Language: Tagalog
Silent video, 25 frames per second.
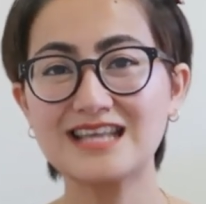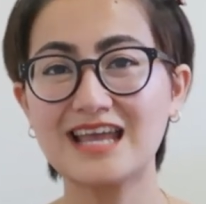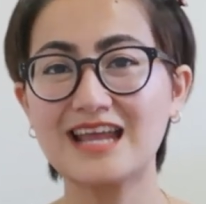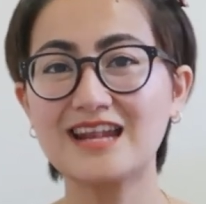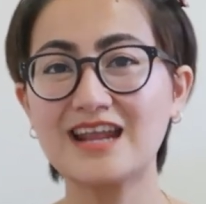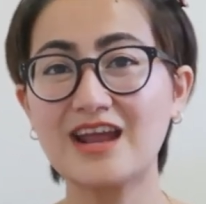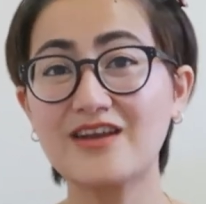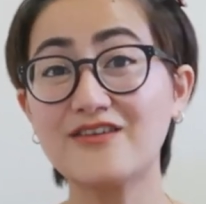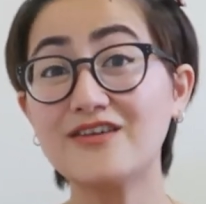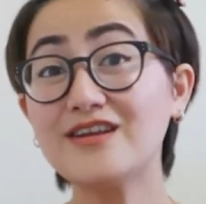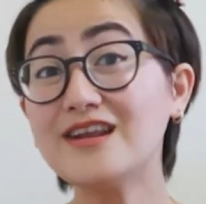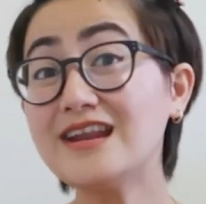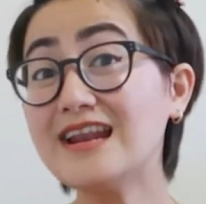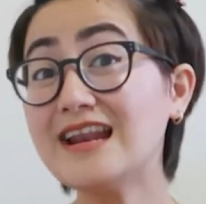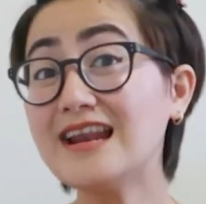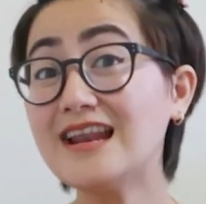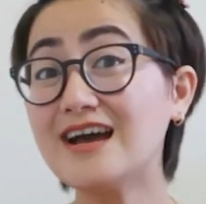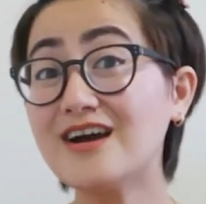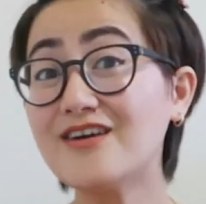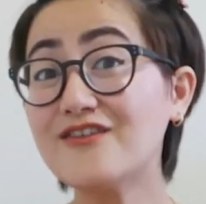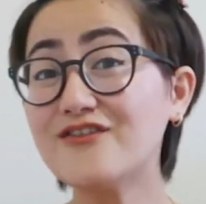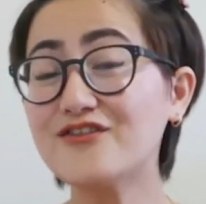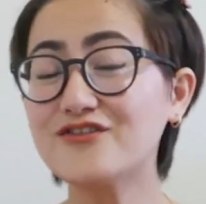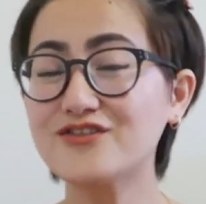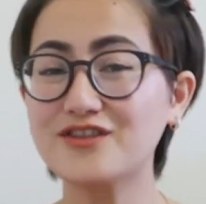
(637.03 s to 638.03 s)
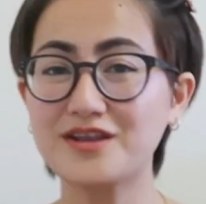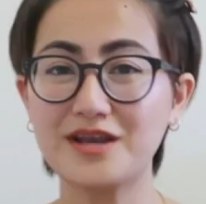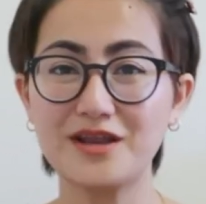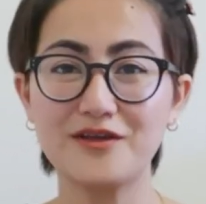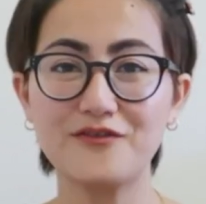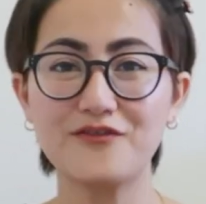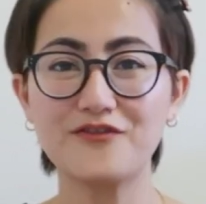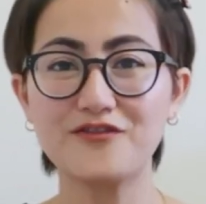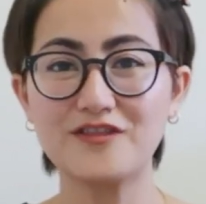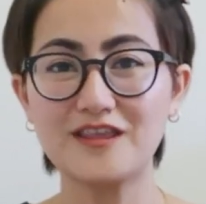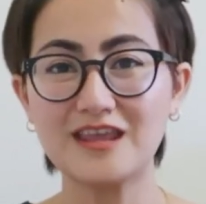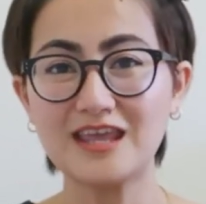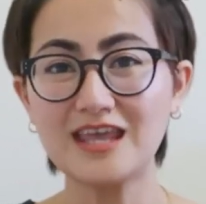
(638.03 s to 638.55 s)
And I really love
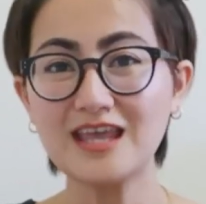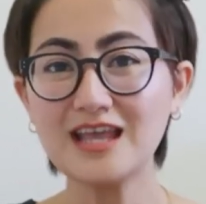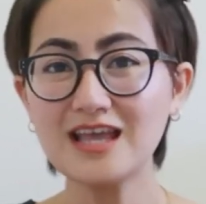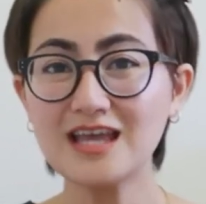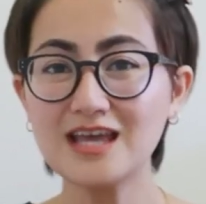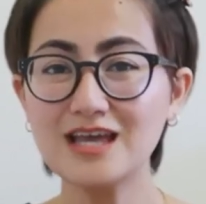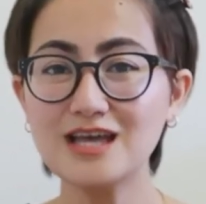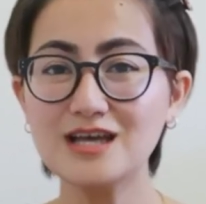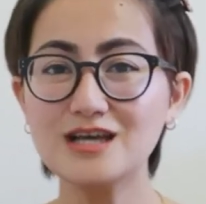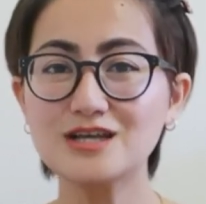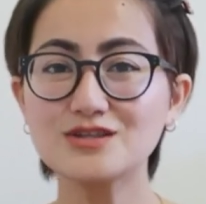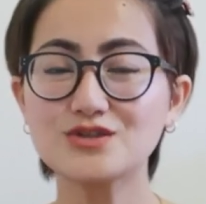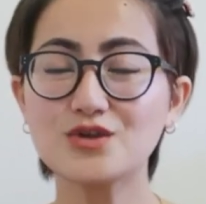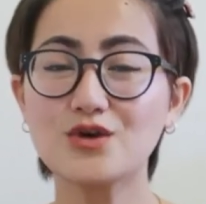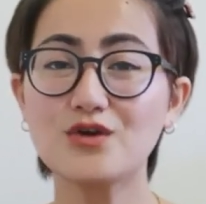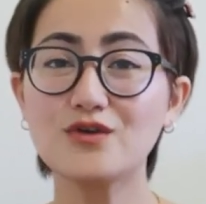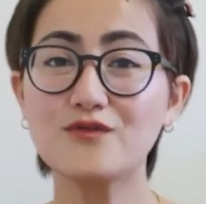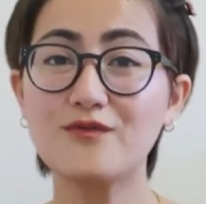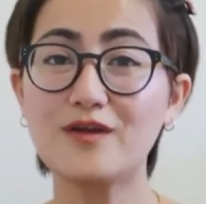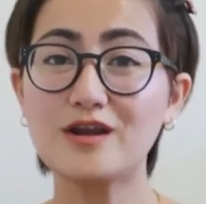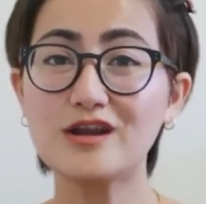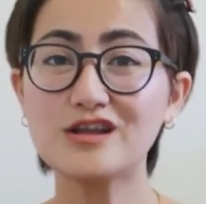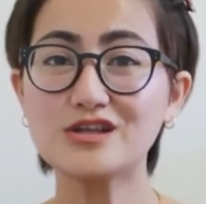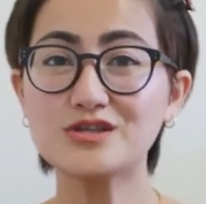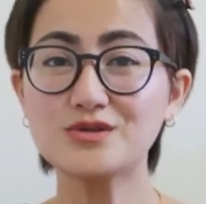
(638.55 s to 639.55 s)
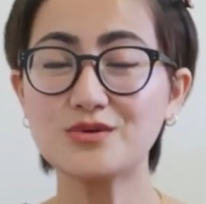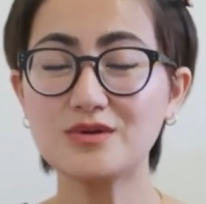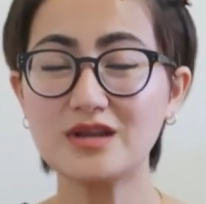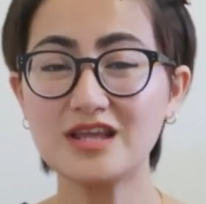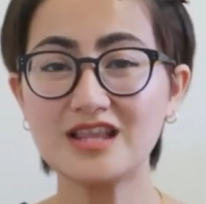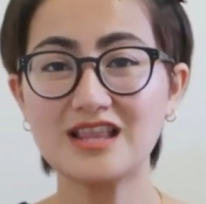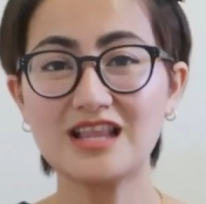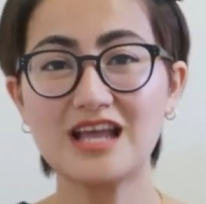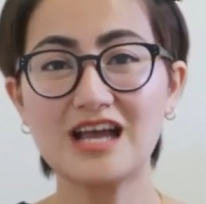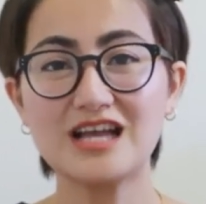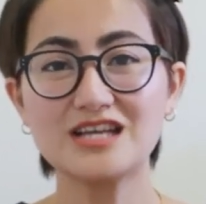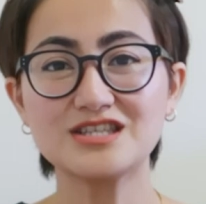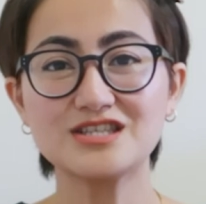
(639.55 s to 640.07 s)
thrifting. So, very
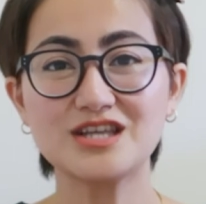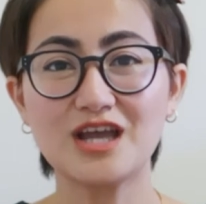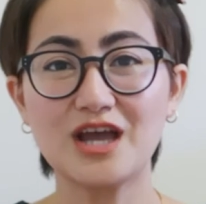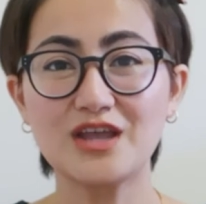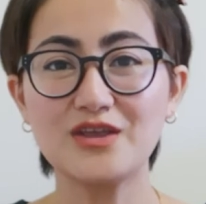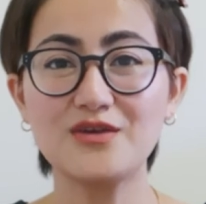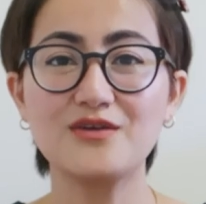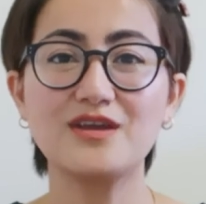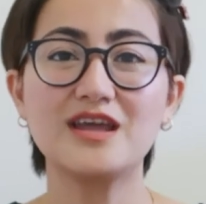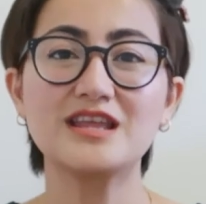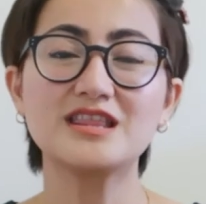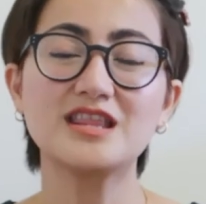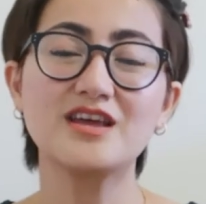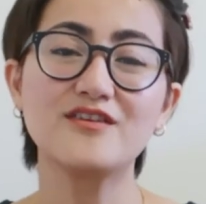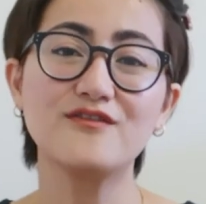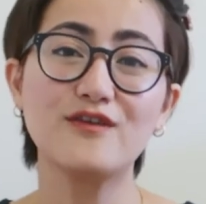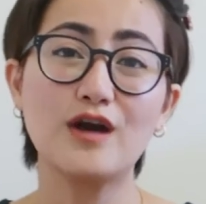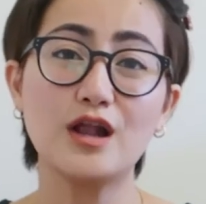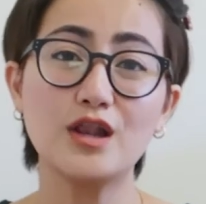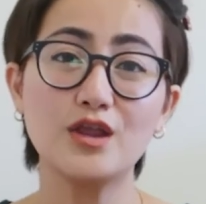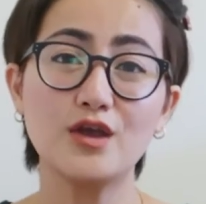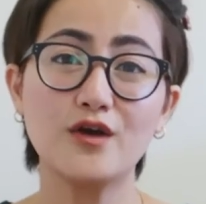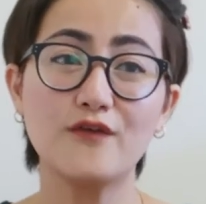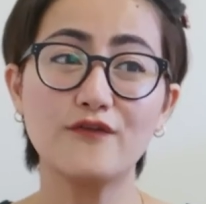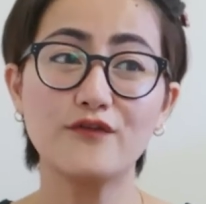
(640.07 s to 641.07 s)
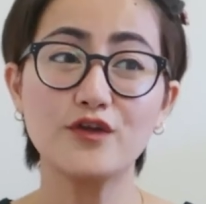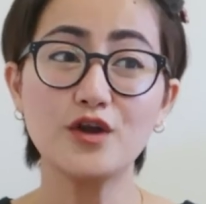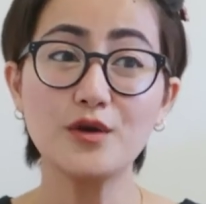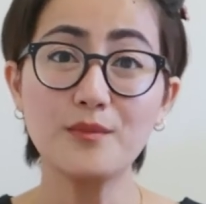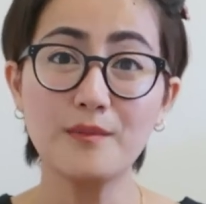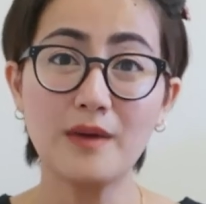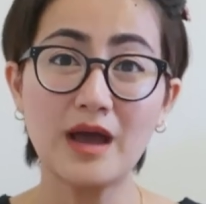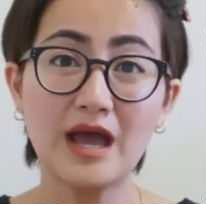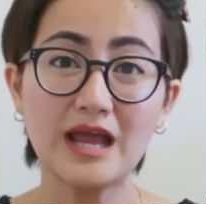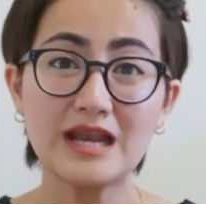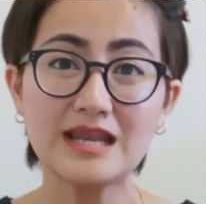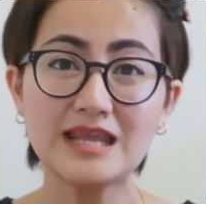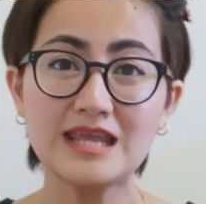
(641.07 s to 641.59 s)
sulit nga siya. You get the value of your
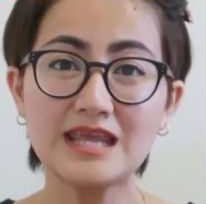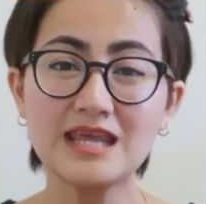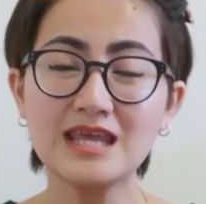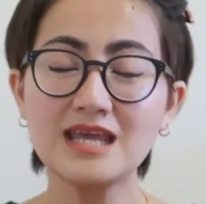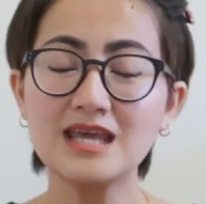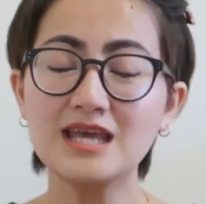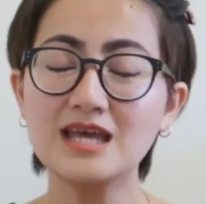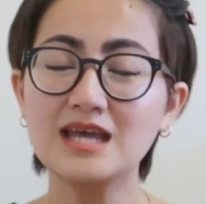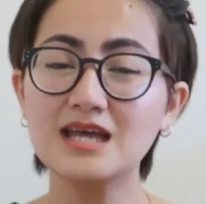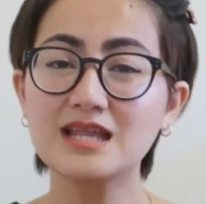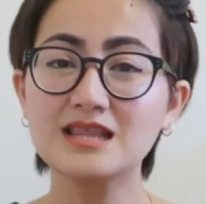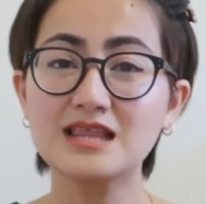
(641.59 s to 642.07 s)
money.